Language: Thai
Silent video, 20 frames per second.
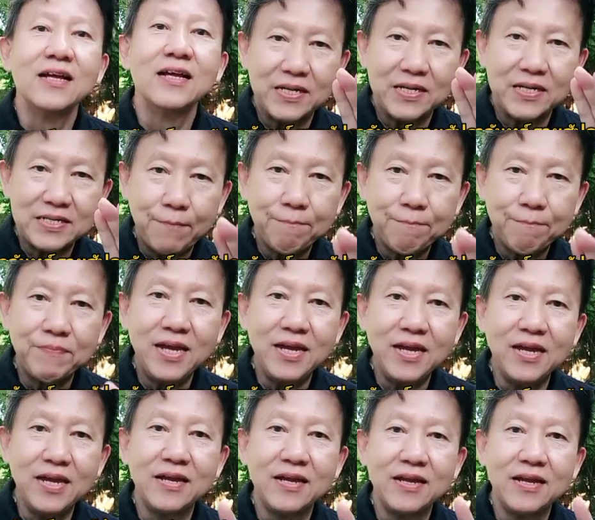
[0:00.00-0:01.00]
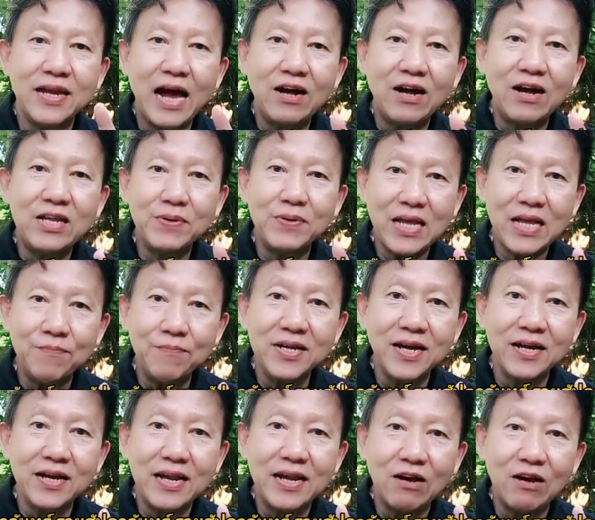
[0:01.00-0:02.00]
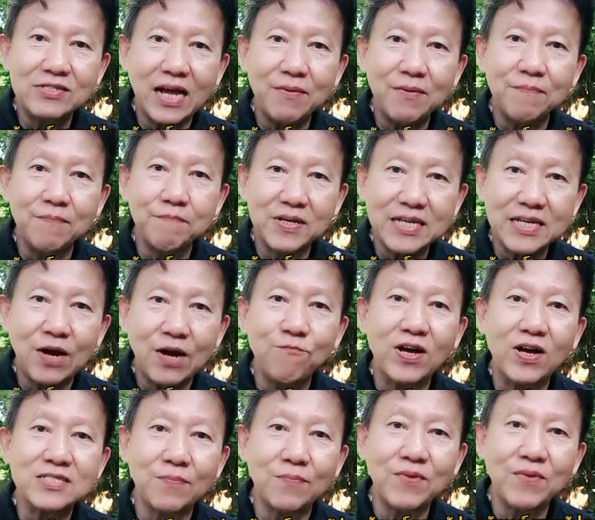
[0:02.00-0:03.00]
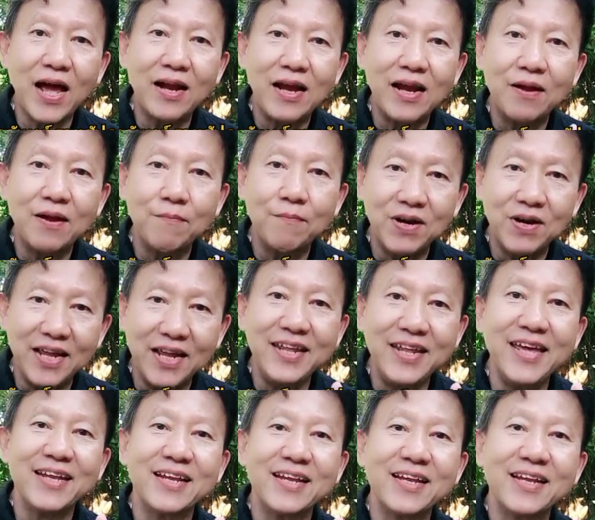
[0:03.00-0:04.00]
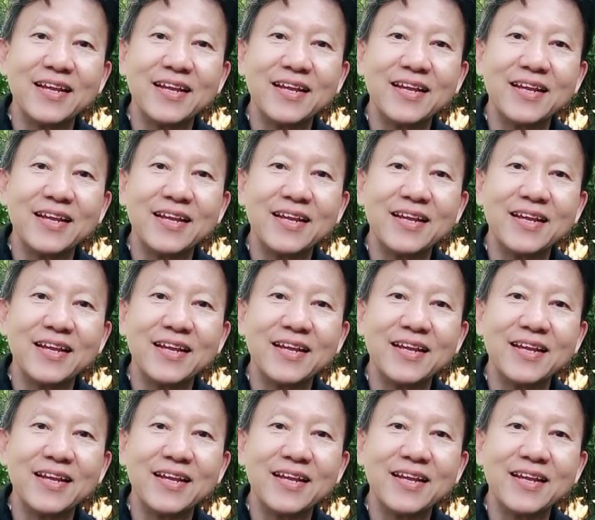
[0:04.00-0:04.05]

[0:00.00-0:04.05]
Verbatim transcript: ประจำปี ดาวที่ประจำเดือน ดาวจันทร์ ประจำวันสัปดาห์ และเมริเดียน